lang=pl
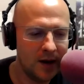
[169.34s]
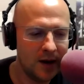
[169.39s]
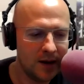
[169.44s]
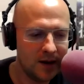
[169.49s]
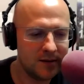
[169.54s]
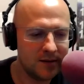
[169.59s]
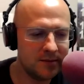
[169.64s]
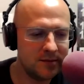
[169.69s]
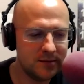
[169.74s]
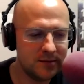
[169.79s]
E,
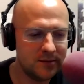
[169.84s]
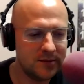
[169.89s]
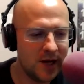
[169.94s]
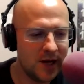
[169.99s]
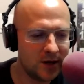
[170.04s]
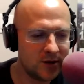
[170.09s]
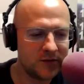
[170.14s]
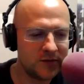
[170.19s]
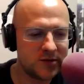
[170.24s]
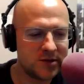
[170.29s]

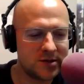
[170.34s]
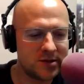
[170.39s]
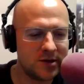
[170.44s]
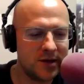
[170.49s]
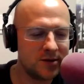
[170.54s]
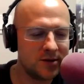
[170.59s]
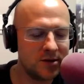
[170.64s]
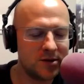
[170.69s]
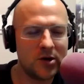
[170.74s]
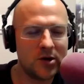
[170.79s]
jak to wszystko,
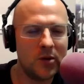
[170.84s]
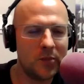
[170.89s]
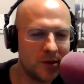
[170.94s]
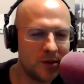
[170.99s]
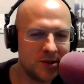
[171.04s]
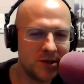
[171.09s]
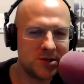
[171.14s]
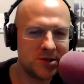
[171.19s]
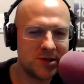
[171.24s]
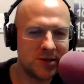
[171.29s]
jak do tego
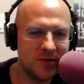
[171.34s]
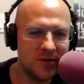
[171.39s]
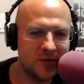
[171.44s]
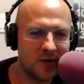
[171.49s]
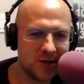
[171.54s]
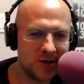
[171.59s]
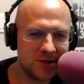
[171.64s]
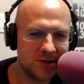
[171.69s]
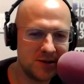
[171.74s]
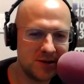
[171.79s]
podejść, żeby
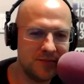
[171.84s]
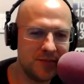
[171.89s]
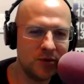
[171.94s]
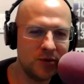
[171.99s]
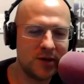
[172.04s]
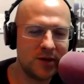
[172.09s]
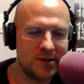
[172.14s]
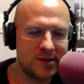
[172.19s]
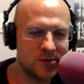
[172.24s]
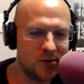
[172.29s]
właśnie był
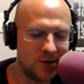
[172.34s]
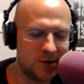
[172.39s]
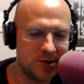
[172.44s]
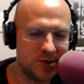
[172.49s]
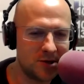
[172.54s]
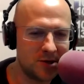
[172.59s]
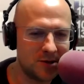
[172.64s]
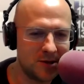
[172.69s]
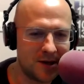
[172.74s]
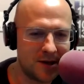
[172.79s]
ten złoty
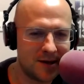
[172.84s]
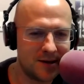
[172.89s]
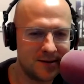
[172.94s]
środek?